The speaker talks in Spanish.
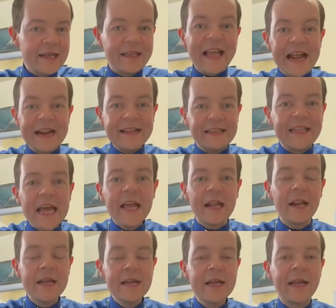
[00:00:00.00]

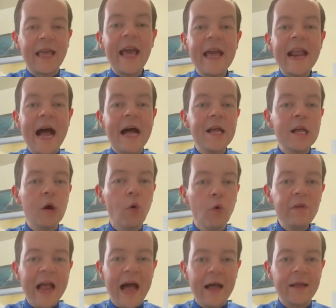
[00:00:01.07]
sentir que era
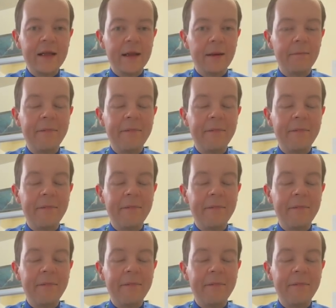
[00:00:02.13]
una